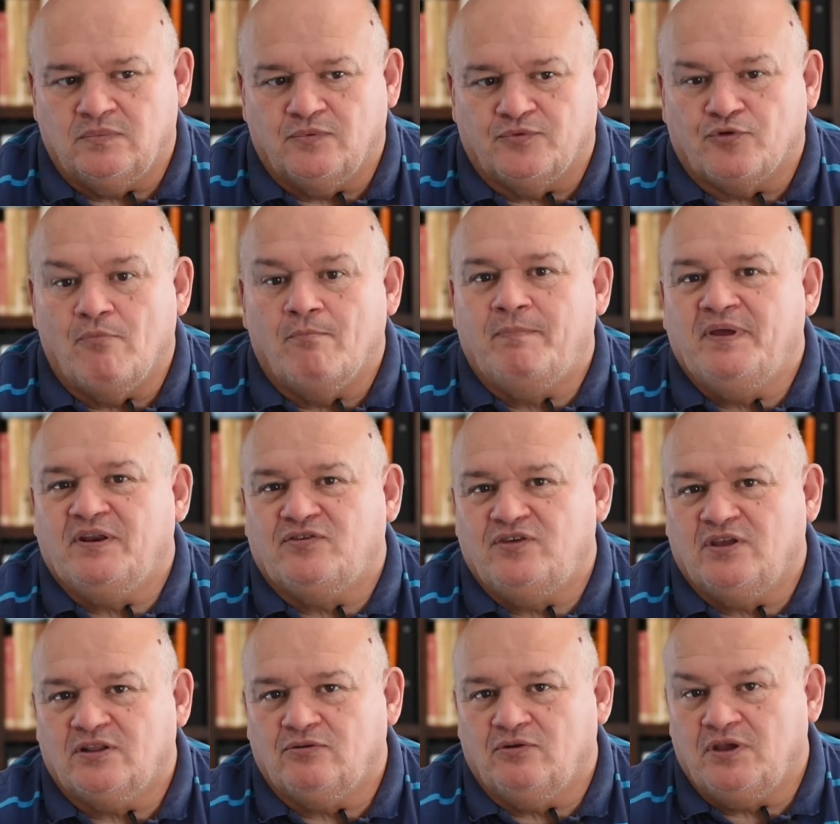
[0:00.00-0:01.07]
romper
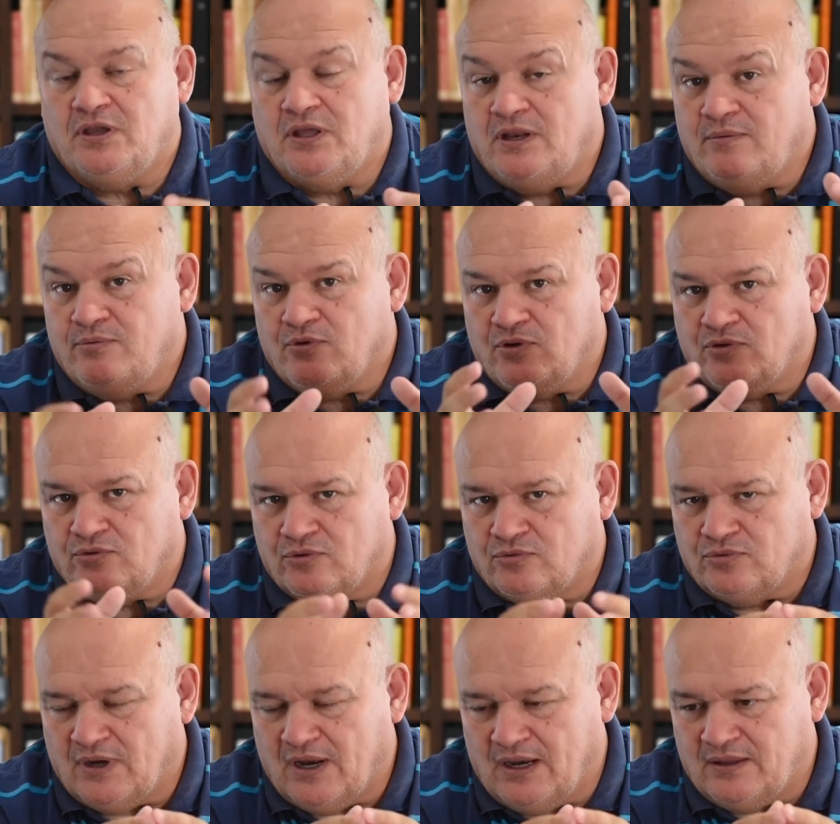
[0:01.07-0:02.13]
ciertos equilibrios
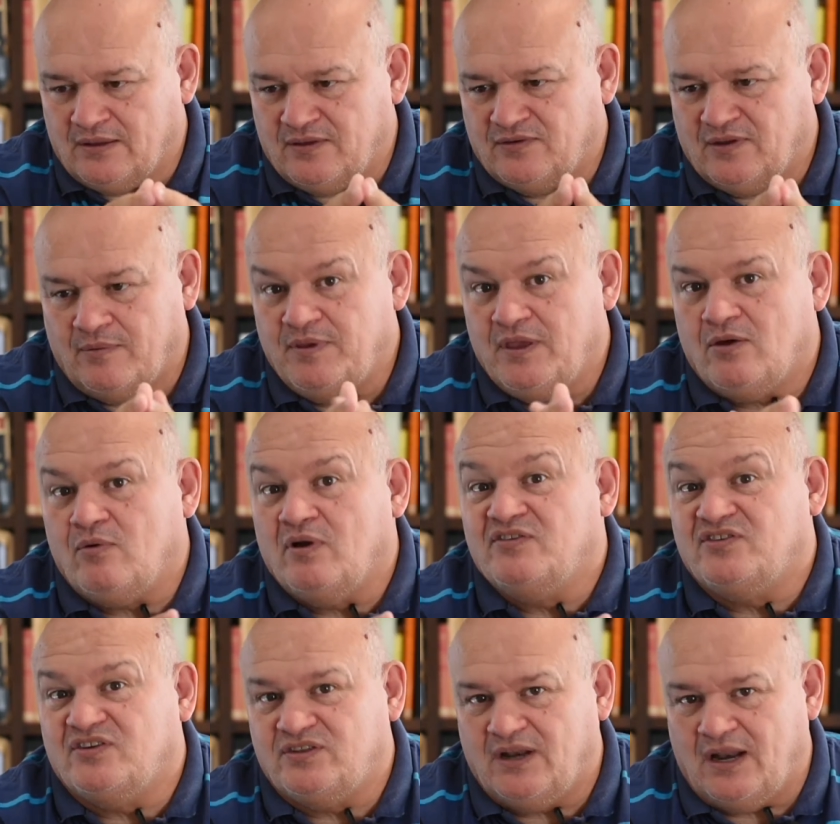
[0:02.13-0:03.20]
estructurales, quizás viejos,
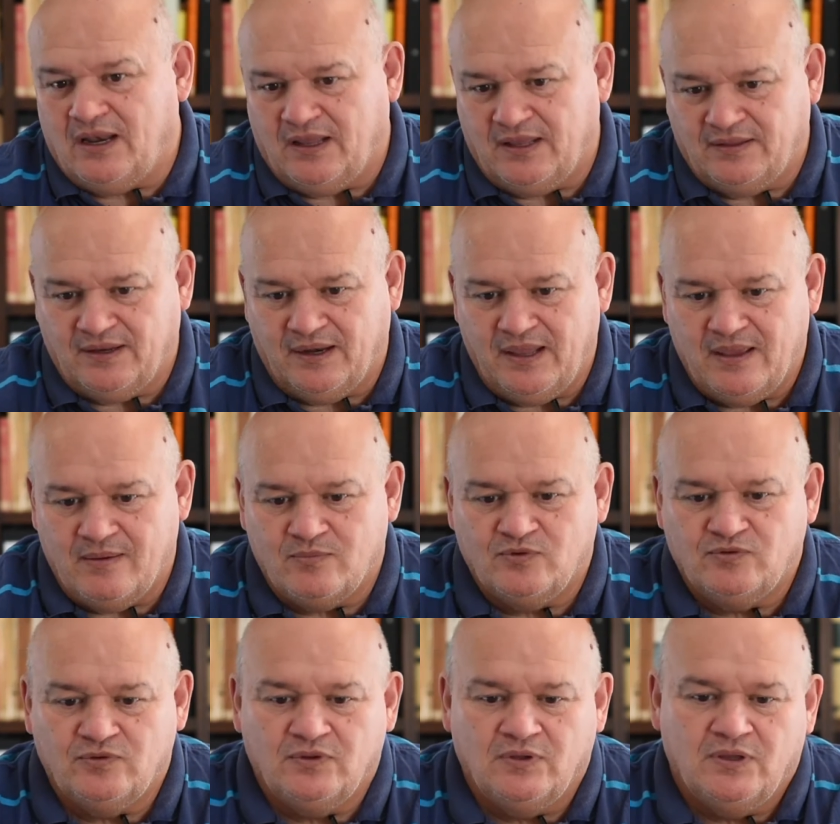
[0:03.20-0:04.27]
ancestrales que
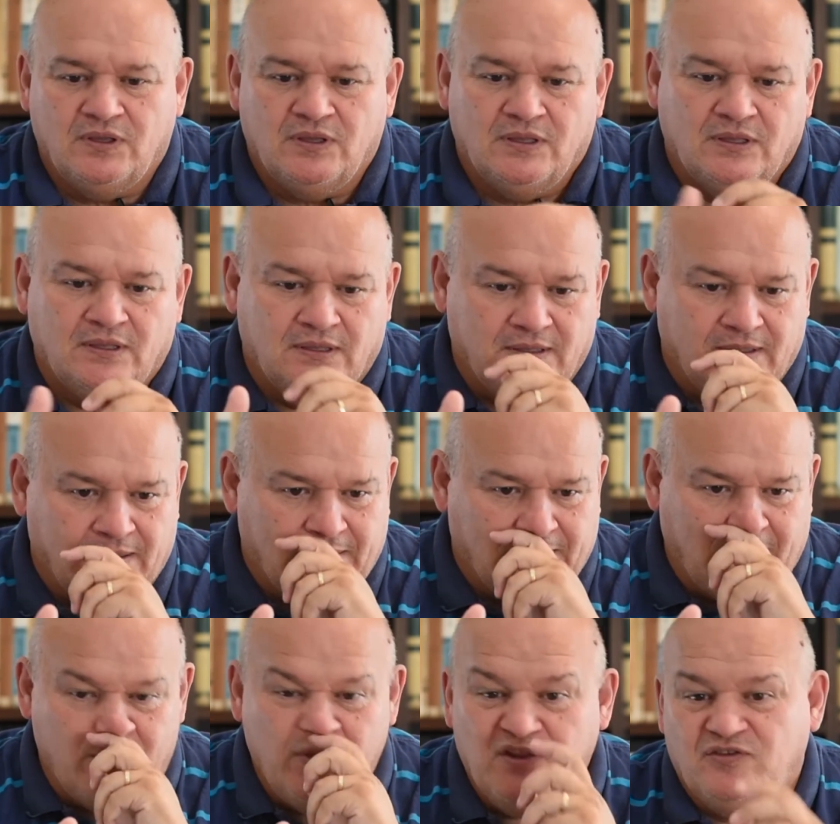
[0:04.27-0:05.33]
traíamos,
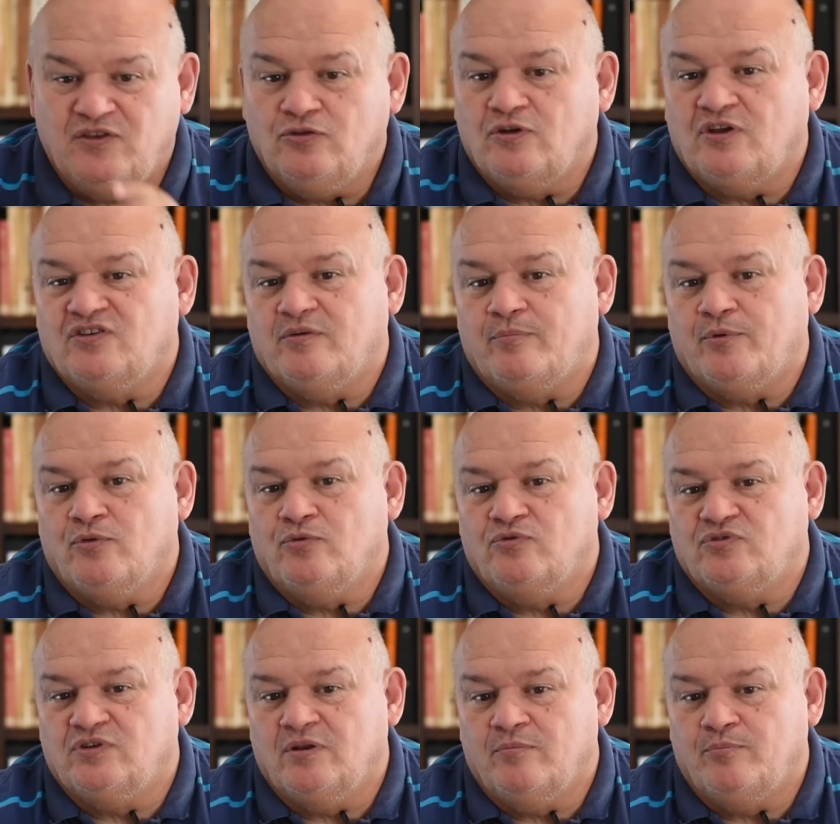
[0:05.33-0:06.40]
también es cierto que se
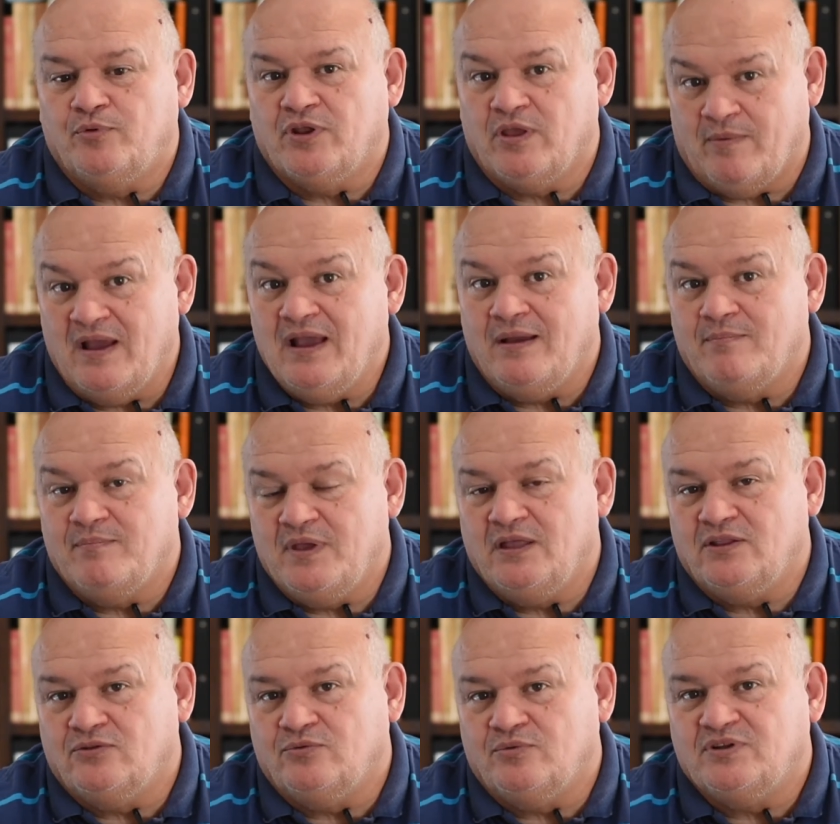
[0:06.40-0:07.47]
producen porque van
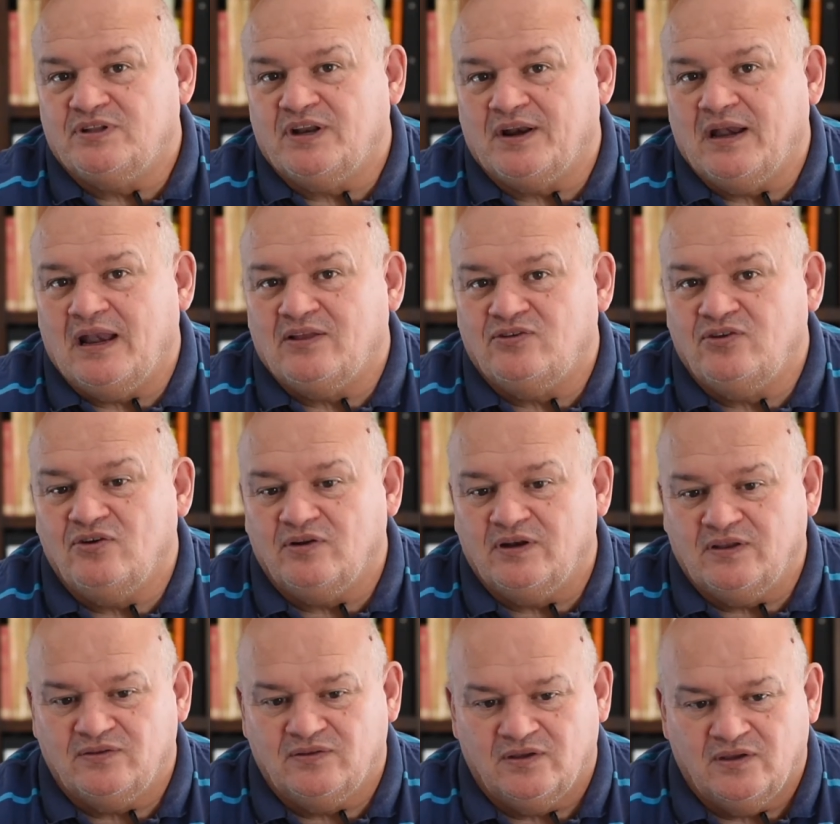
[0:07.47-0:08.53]
cambiando nuestras
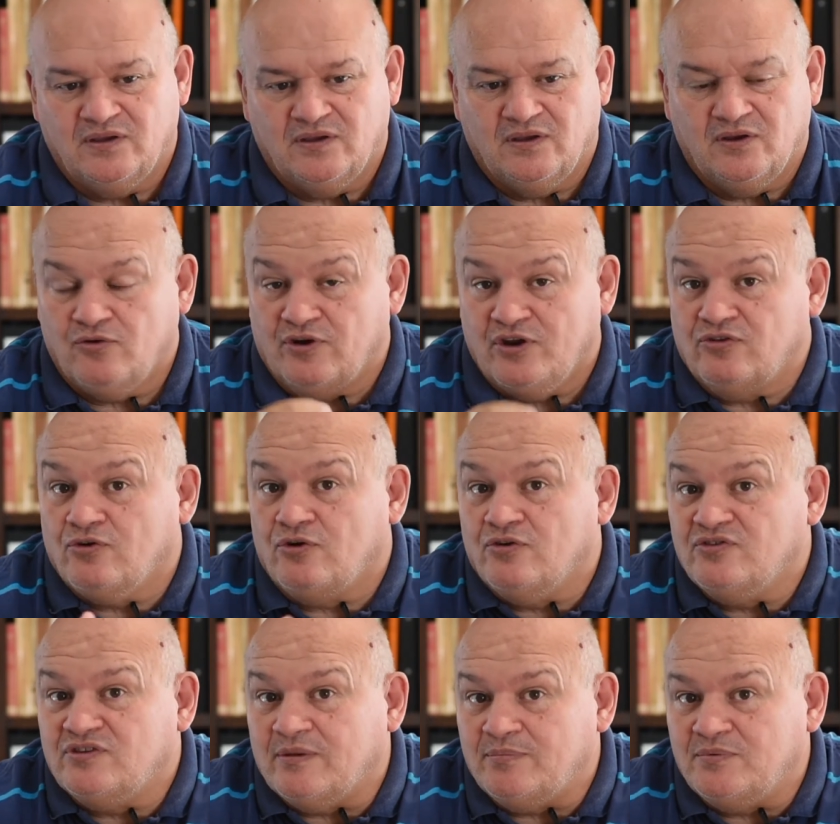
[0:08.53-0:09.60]
relaciones con esos
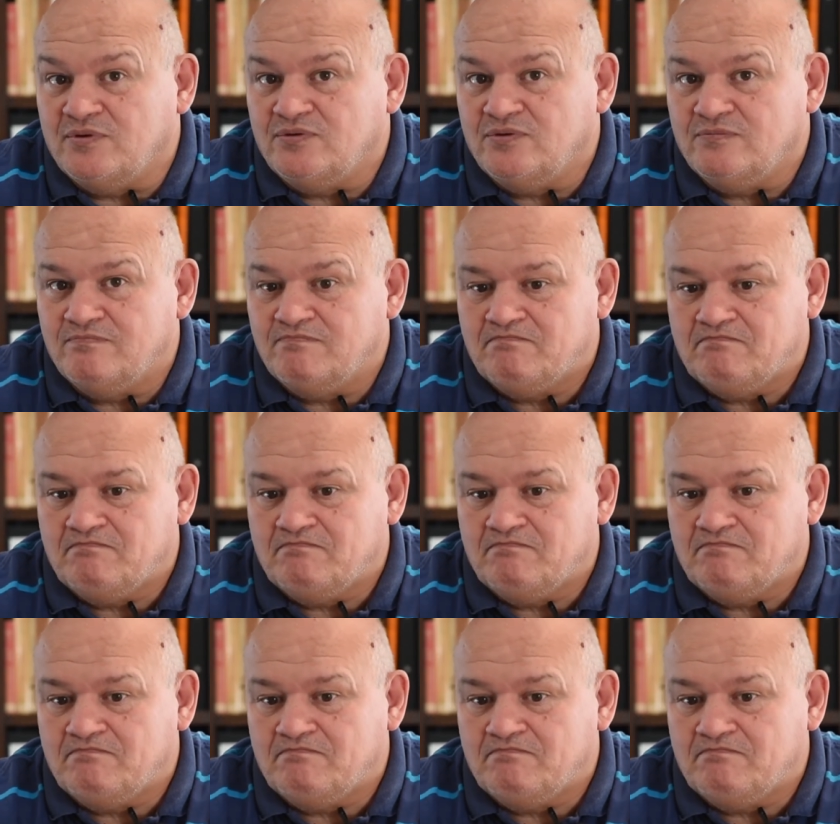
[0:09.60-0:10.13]
conceptos.